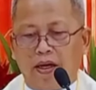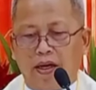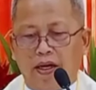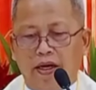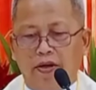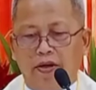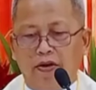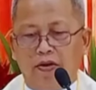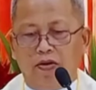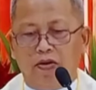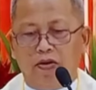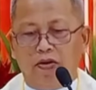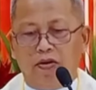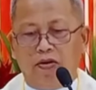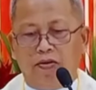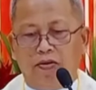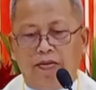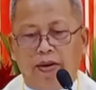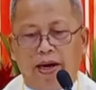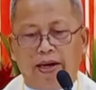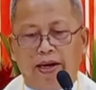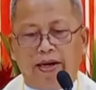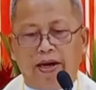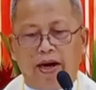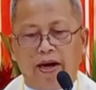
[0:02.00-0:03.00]
Ang
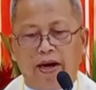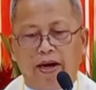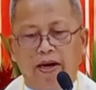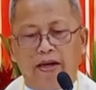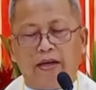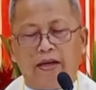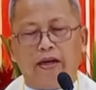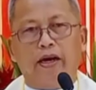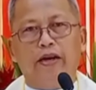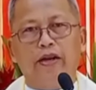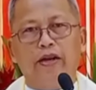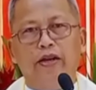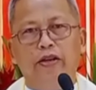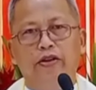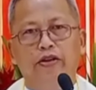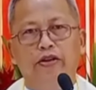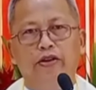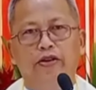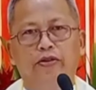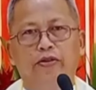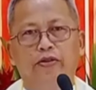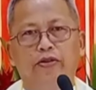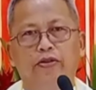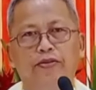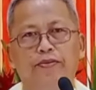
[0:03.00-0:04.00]
Ginoo manaag
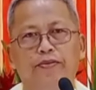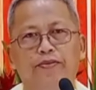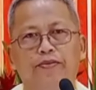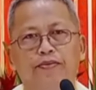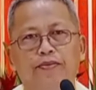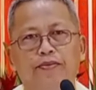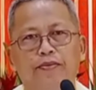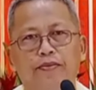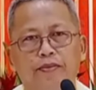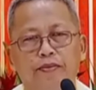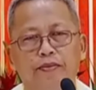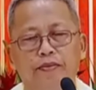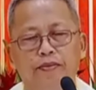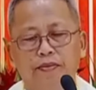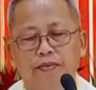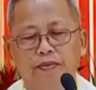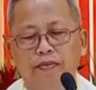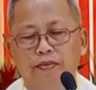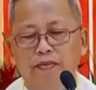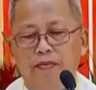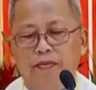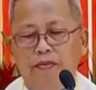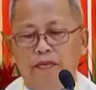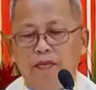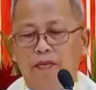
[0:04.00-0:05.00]
kaninyo.
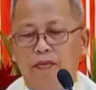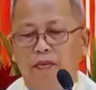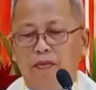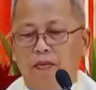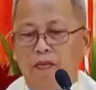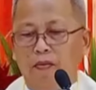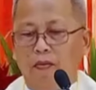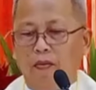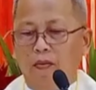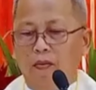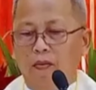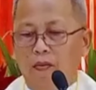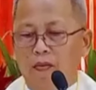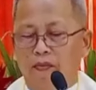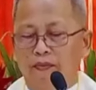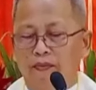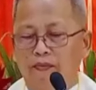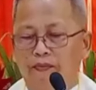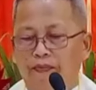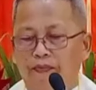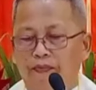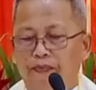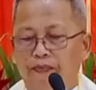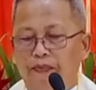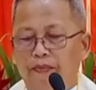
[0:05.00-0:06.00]
mana sa
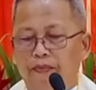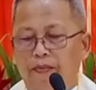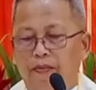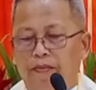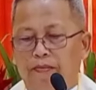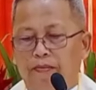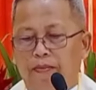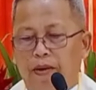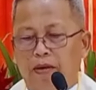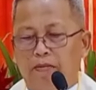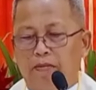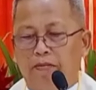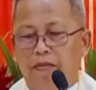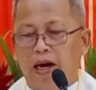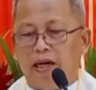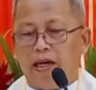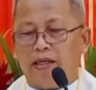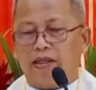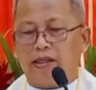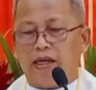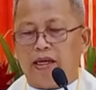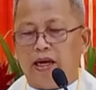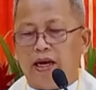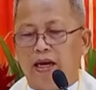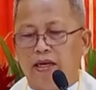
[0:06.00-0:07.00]
kanimo.
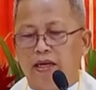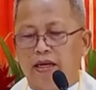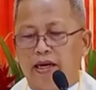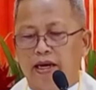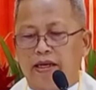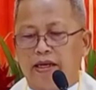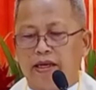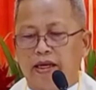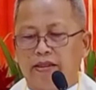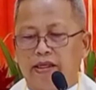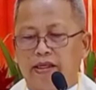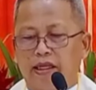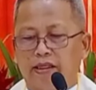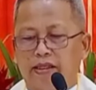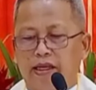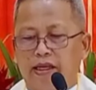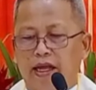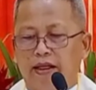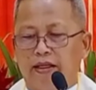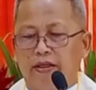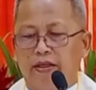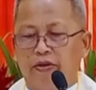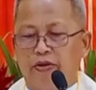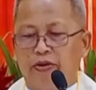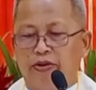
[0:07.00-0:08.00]
Pagbasa gikan sa
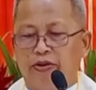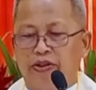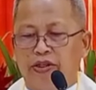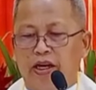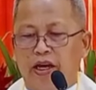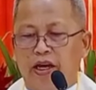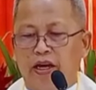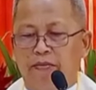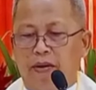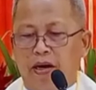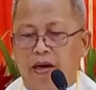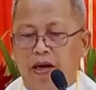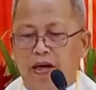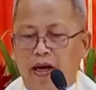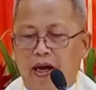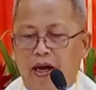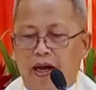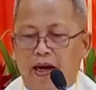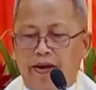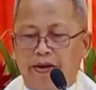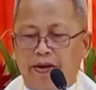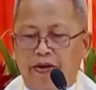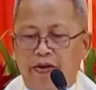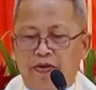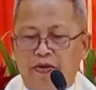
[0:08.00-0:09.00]
Santos nga
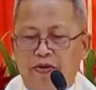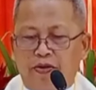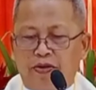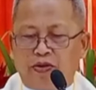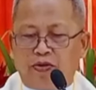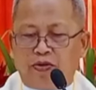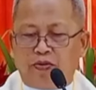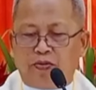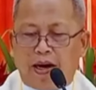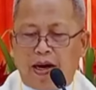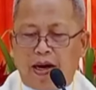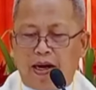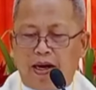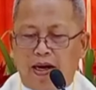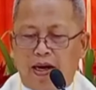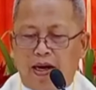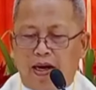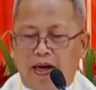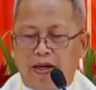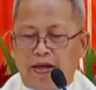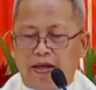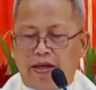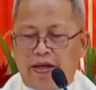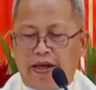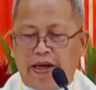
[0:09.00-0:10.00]
Ebanghelyo
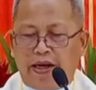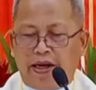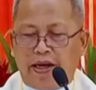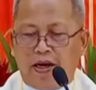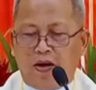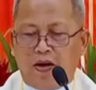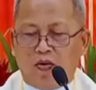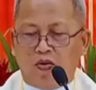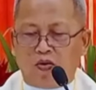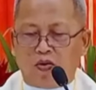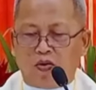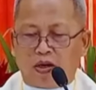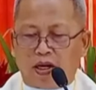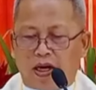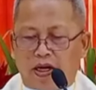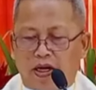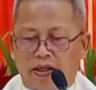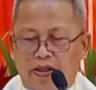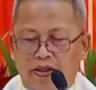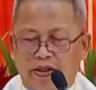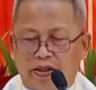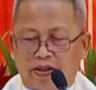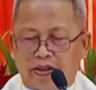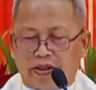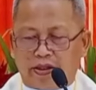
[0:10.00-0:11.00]
sumala ni
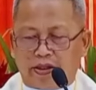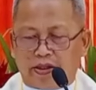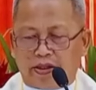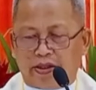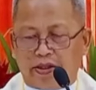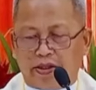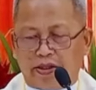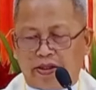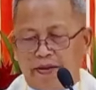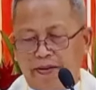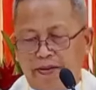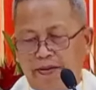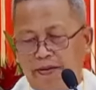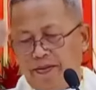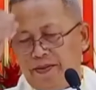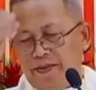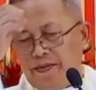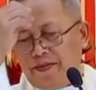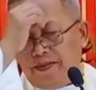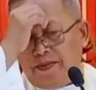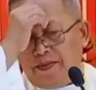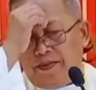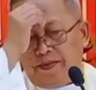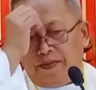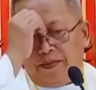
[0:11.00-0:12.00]
Lucas.
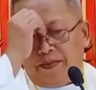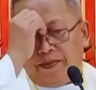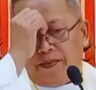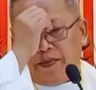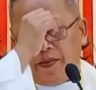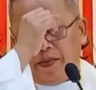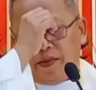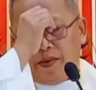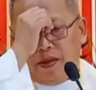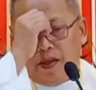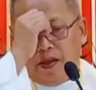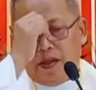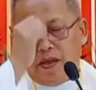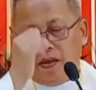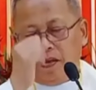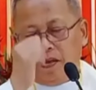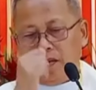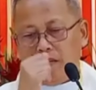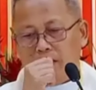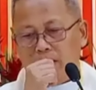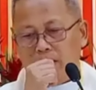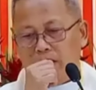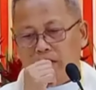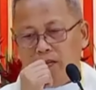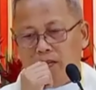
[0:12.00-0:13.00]
Himayaon ikaw
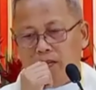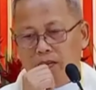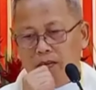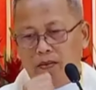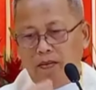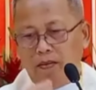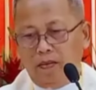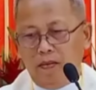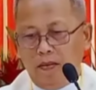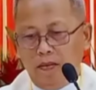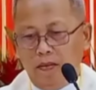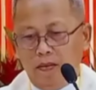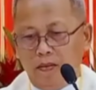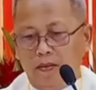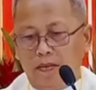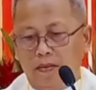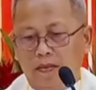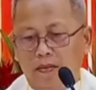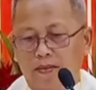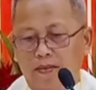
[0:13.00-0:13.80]
ang Ginoo.